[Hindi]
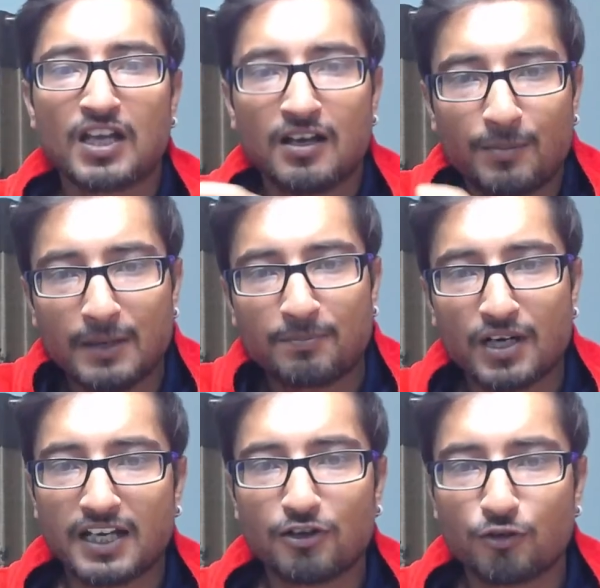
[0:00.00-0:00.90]
पेपर
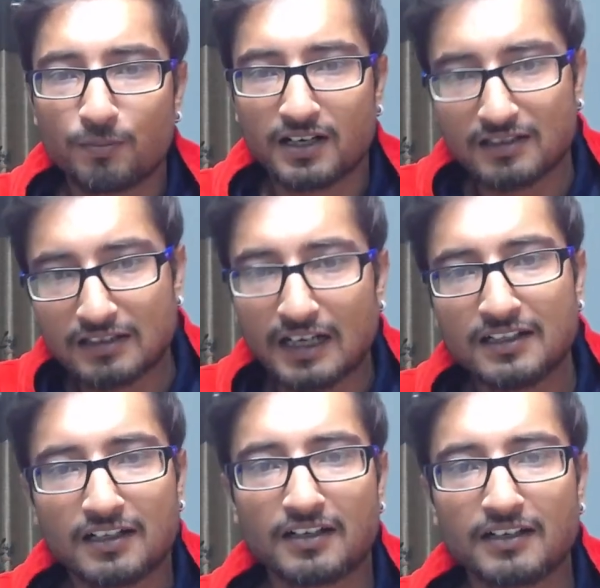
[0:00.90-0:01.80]
के ऊपर साइन
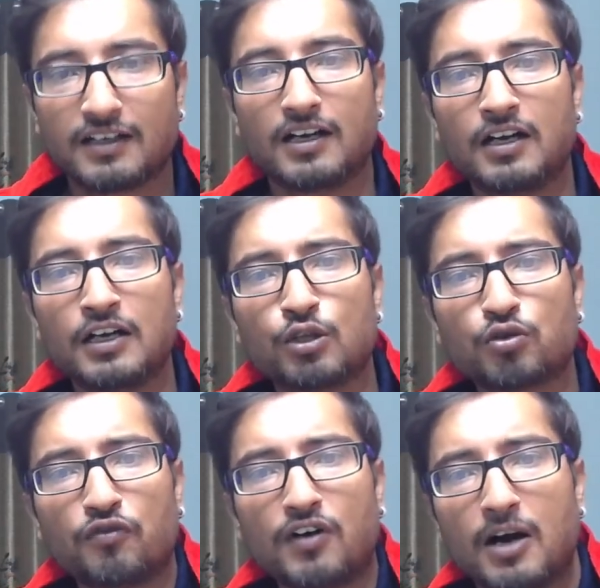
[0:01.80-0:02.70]
करने का तो
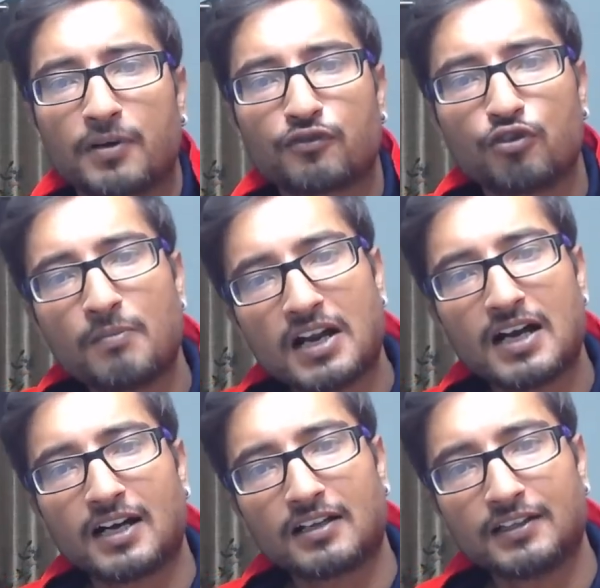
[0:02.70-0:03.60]
वहाँ पर वो मना
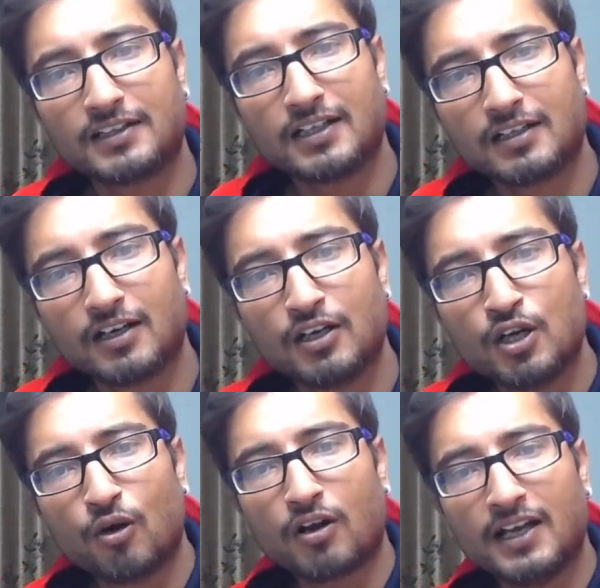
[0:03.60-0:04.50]
कर देता था
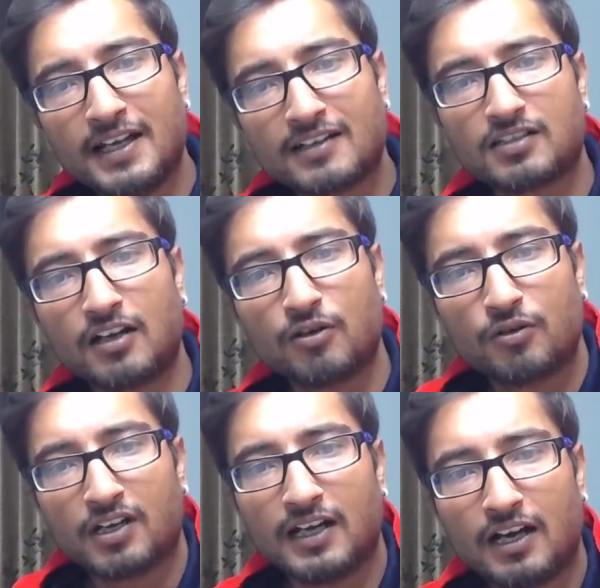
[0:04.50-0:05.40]
और एक साल हो
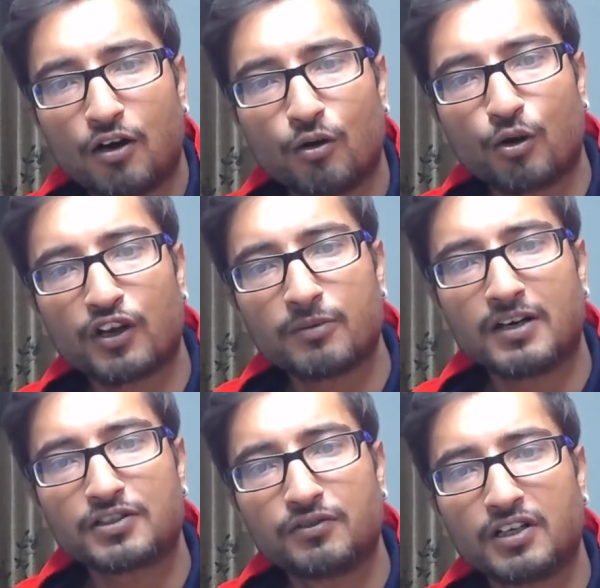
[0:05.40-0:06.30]
गया होरहे
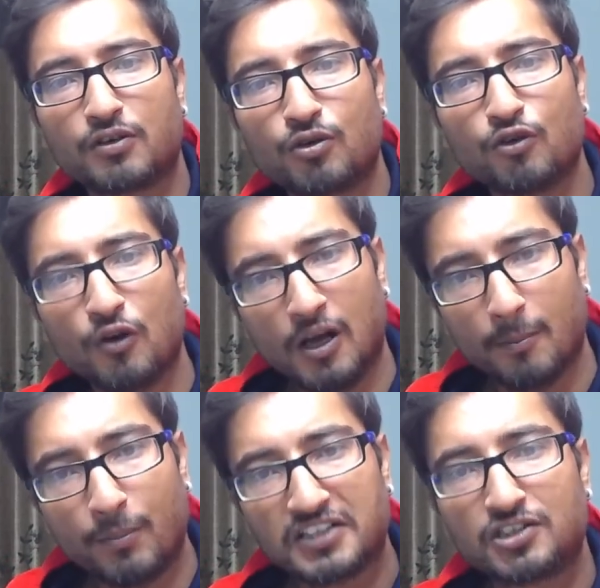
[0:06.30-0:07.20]
मासविडल को
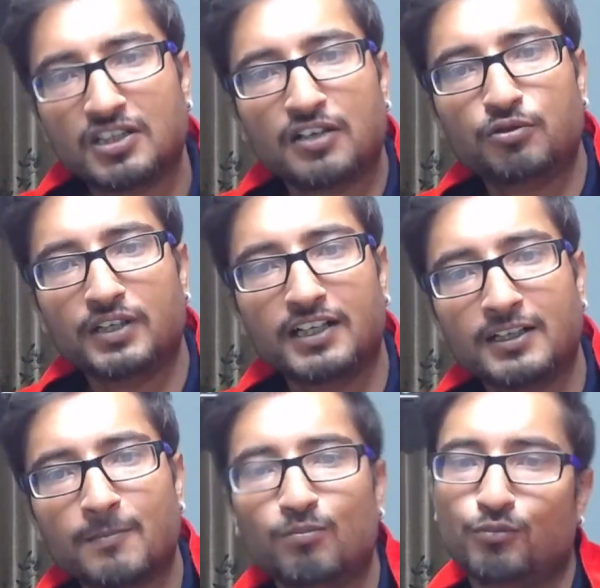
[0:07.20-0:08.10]
बचते हुए
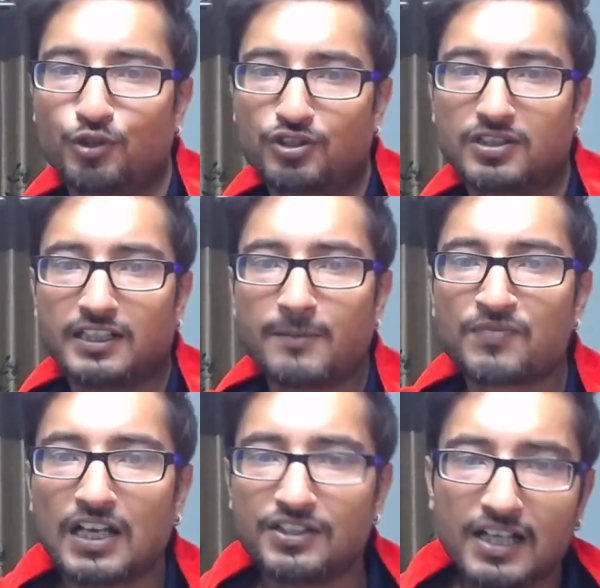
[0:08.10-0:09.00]
मुझसे
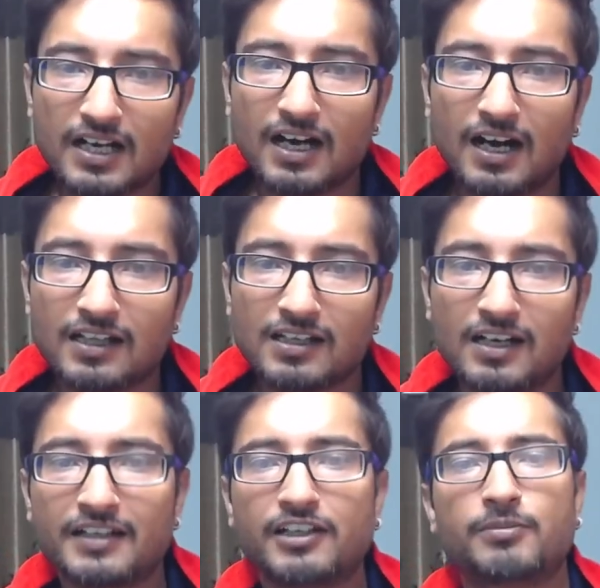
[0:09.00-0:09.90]
ये कहा था
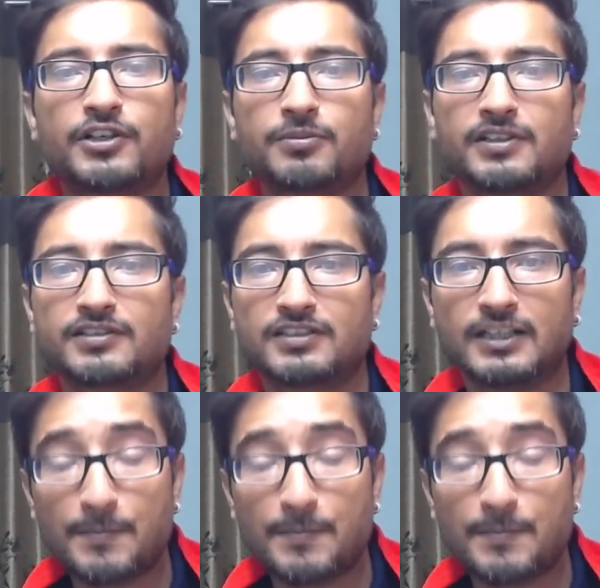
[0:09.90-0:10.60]
गिलबर्ट बंस ने